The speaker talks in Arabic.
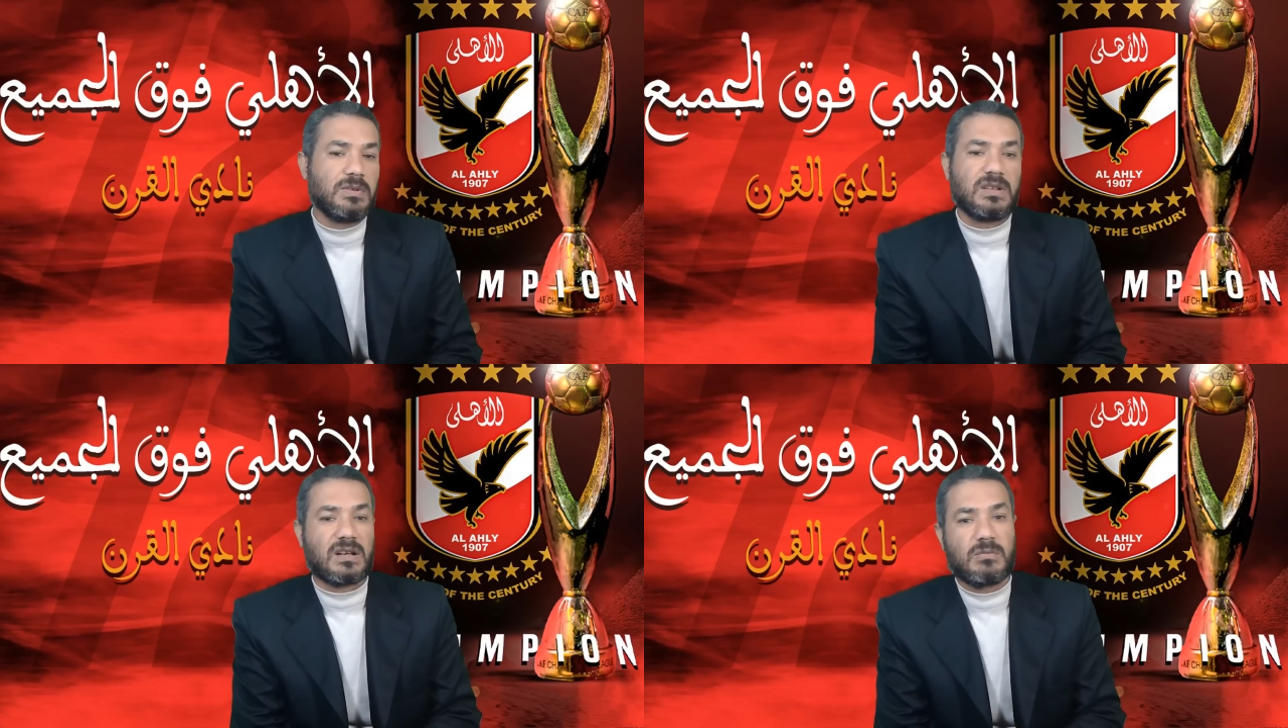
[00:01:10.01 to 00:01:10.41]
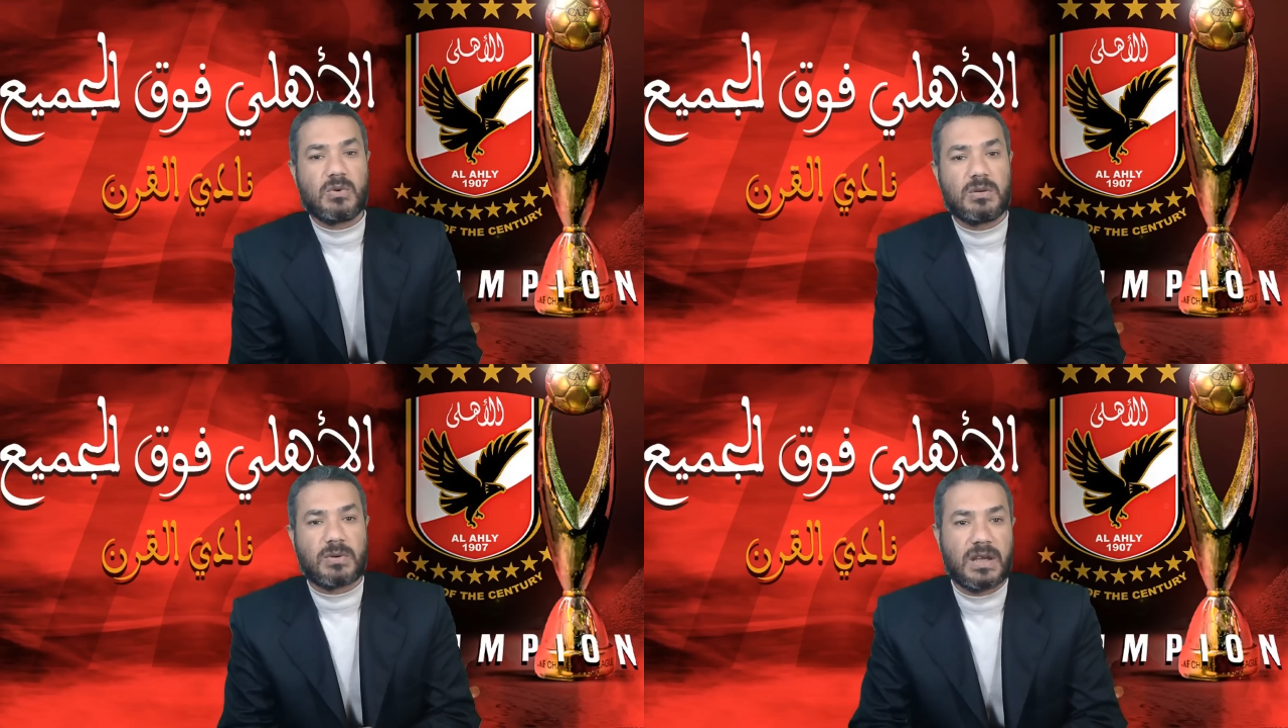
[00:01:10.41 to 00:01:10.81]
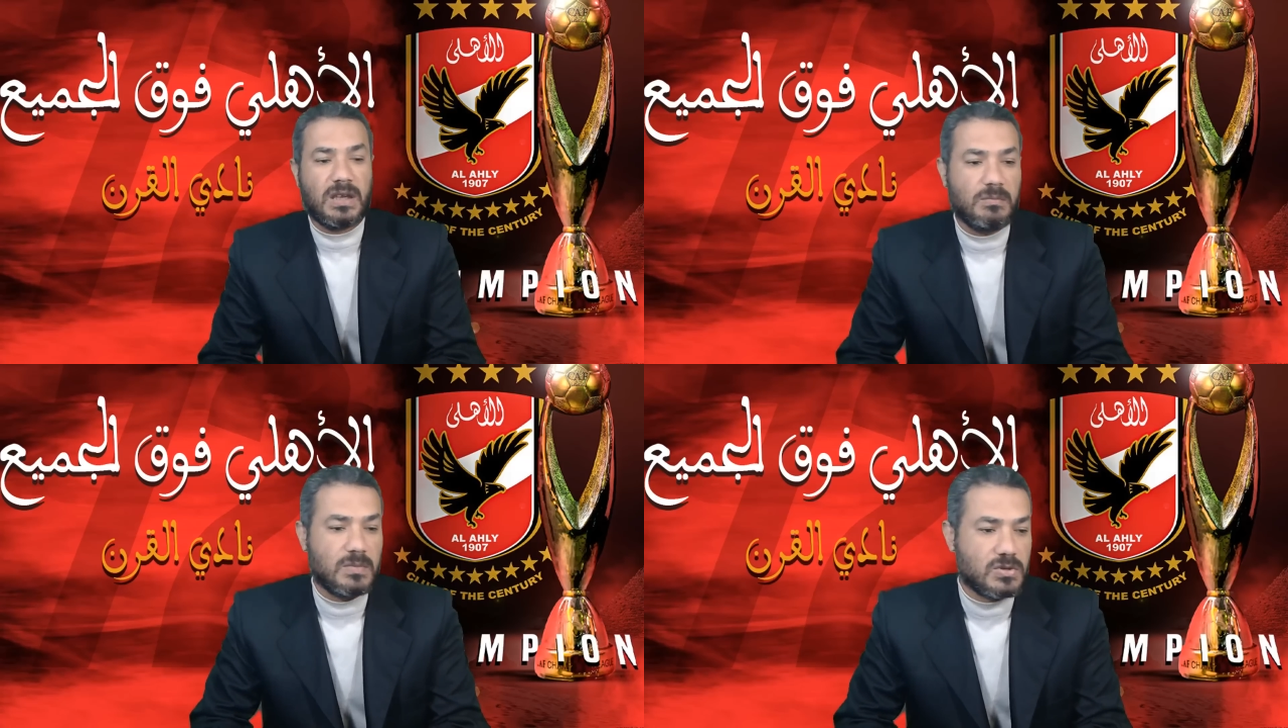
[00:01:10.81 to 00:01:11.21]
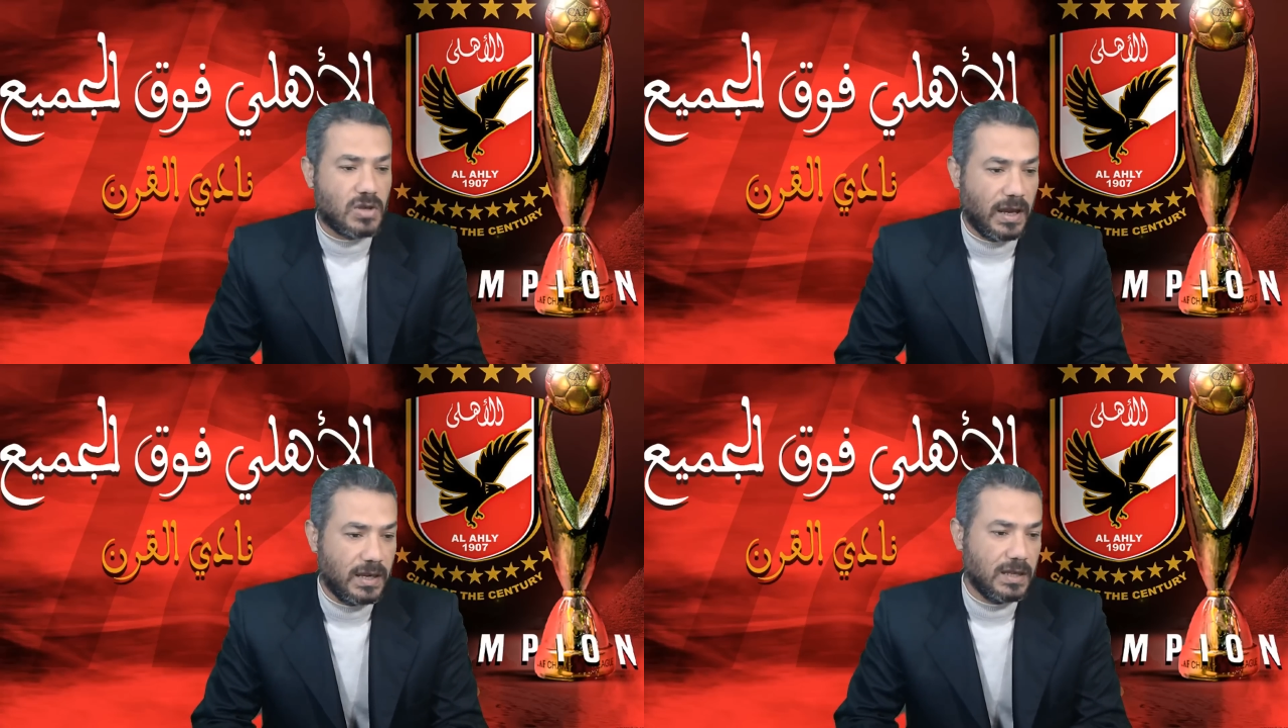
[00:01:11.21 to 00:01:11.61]
بيدربه إبراهيم
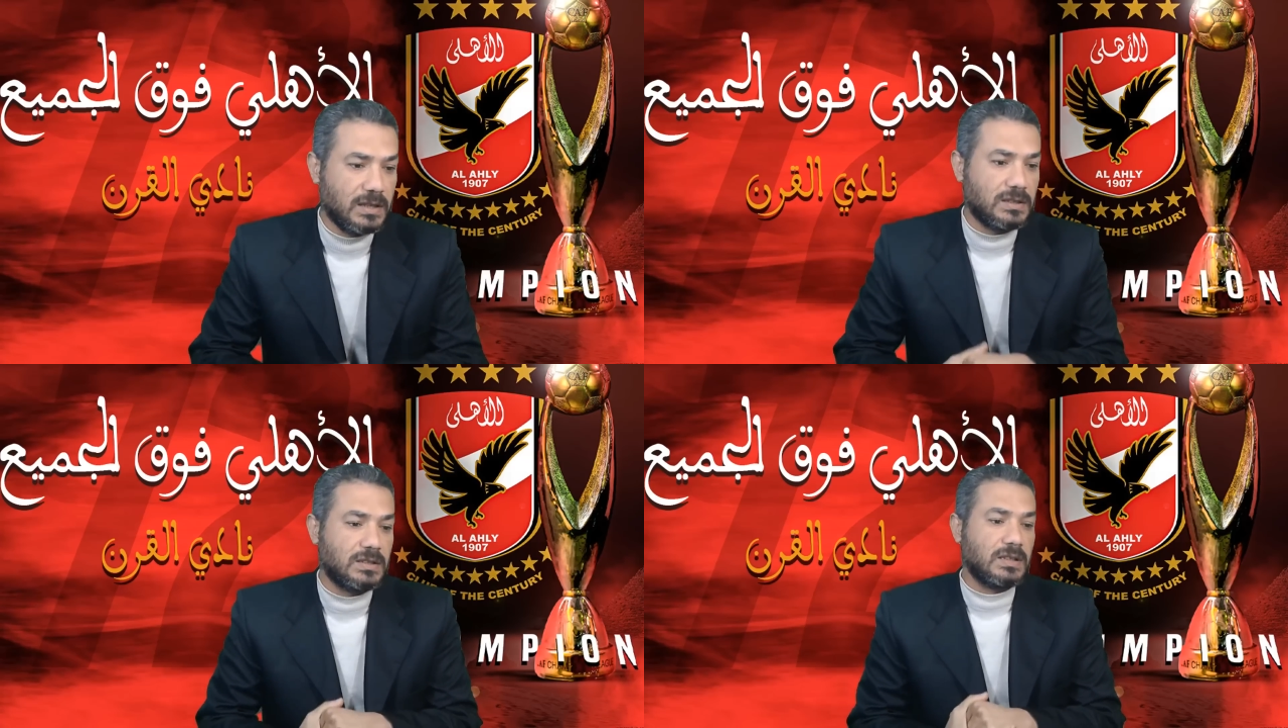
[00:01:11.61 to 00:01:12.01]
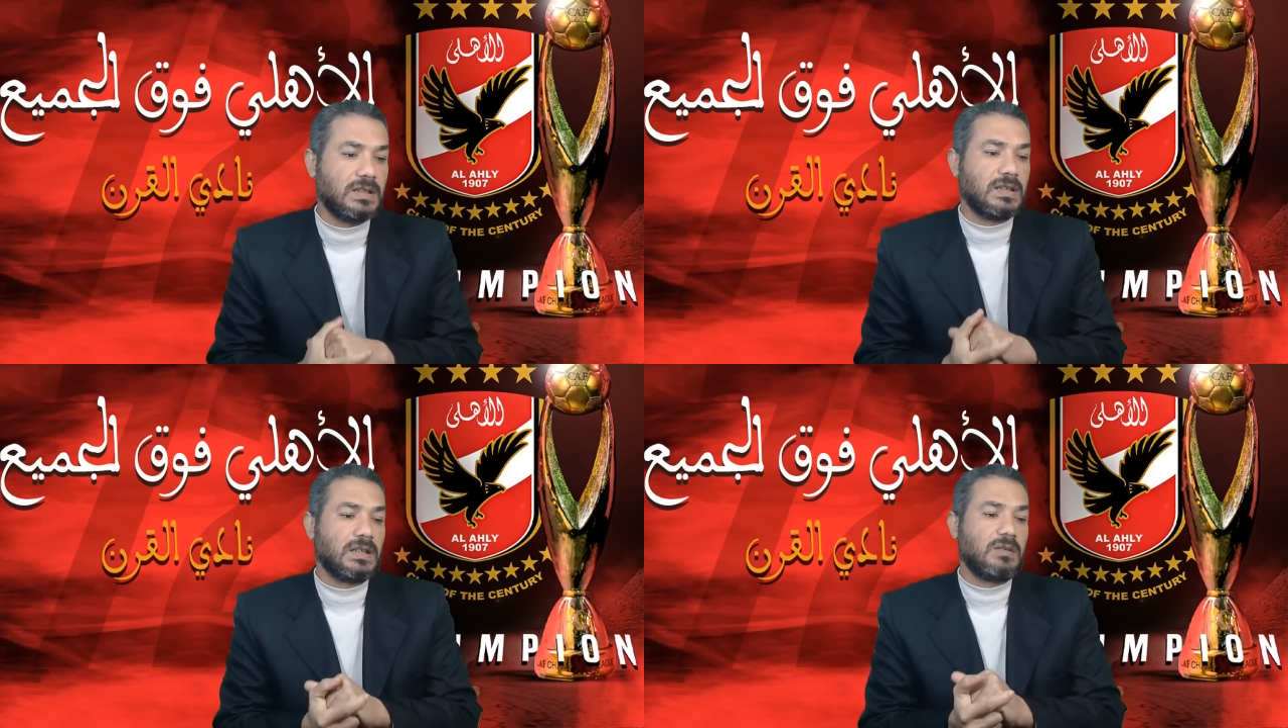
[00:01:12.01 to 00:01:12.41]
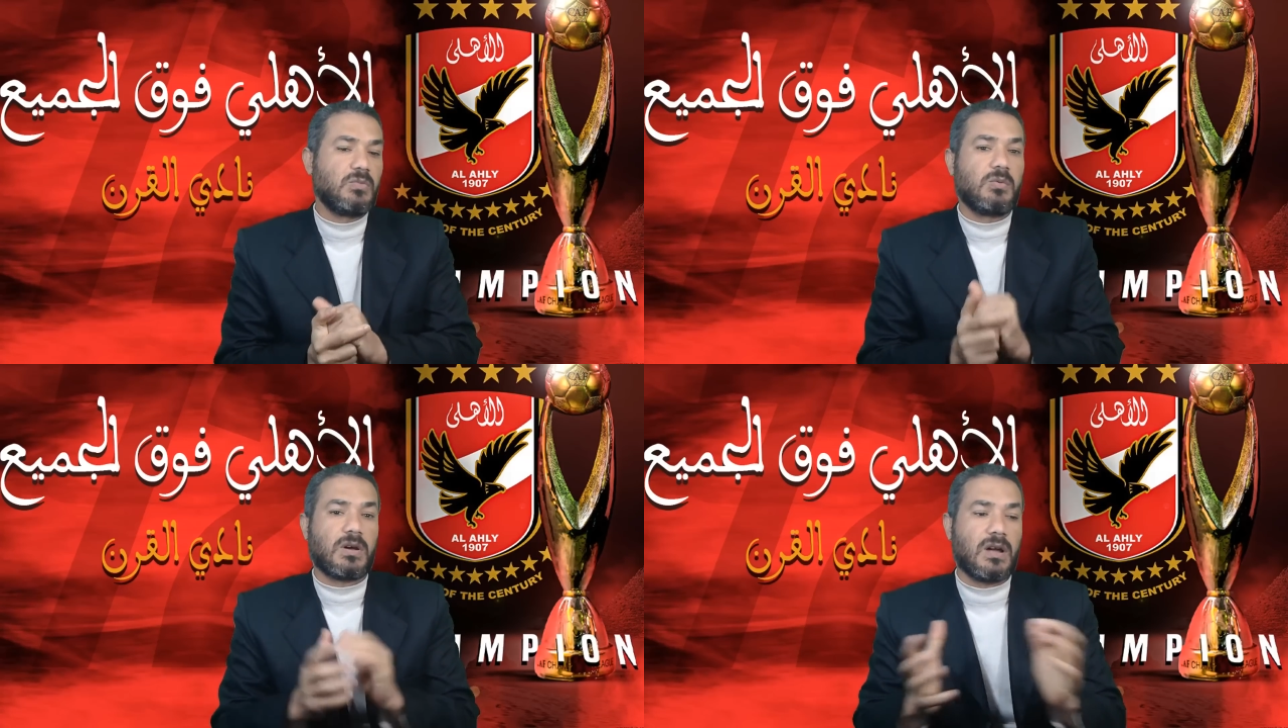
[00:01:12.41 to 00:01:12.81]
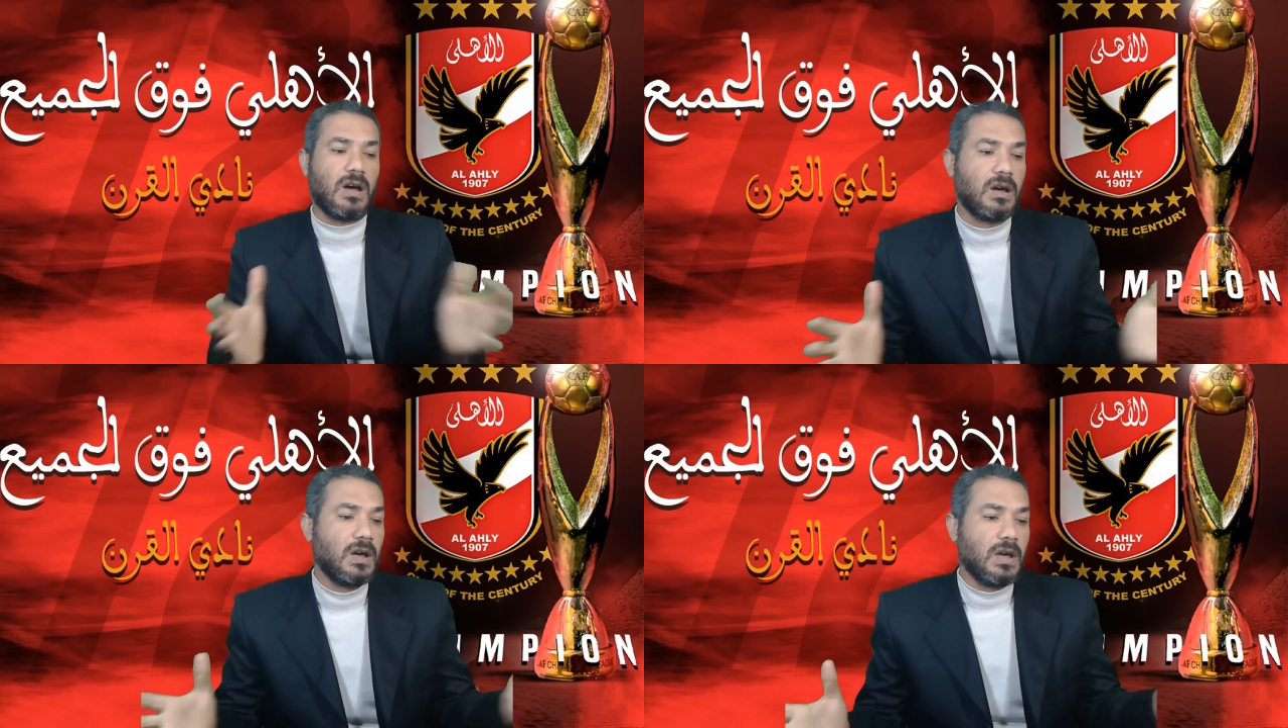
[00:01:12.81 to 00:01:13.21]
سعيد آه،
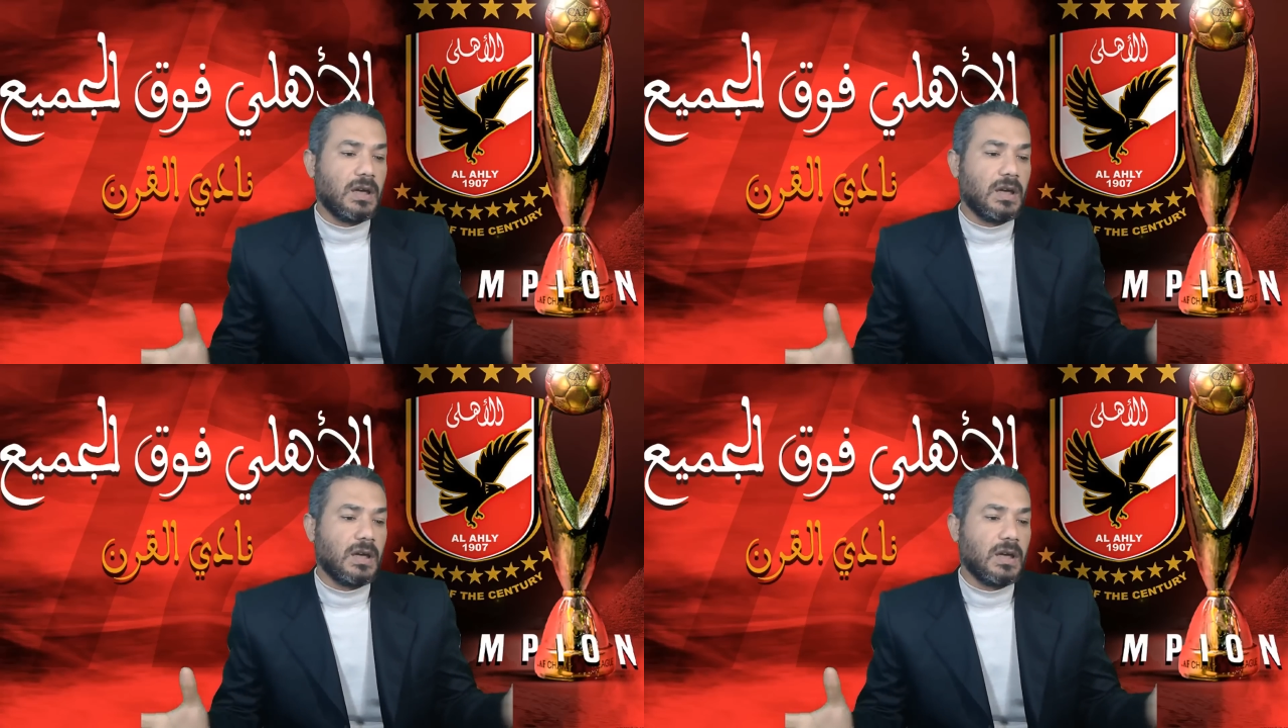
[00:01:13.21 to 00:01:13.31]
المباراة